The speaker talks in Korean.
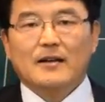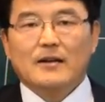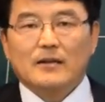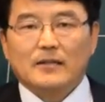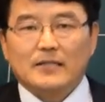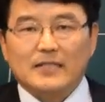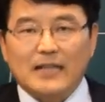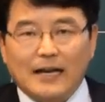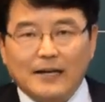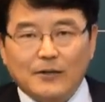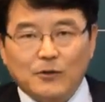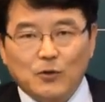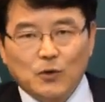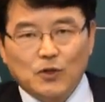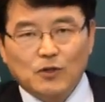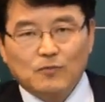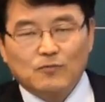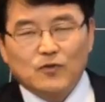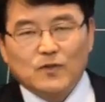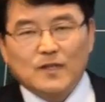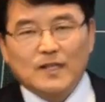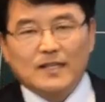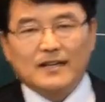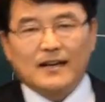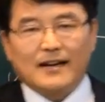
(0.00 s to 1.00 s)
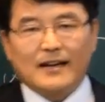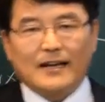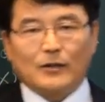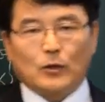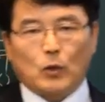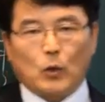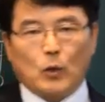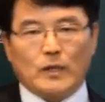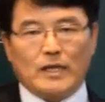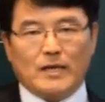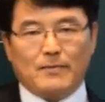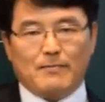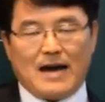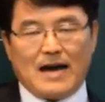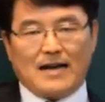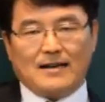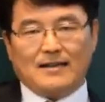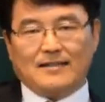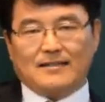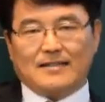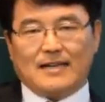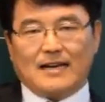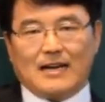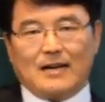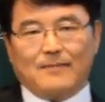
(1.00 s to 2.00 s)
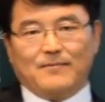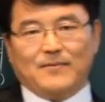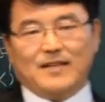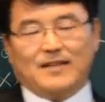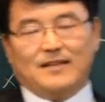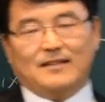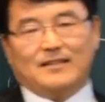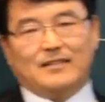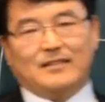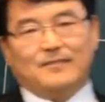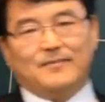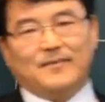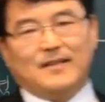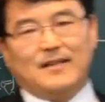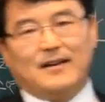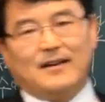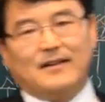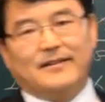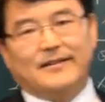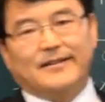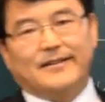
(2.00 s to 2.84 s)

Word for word: 자, 요즘 우리나라에 돈이 많은 사람들이 있습니다.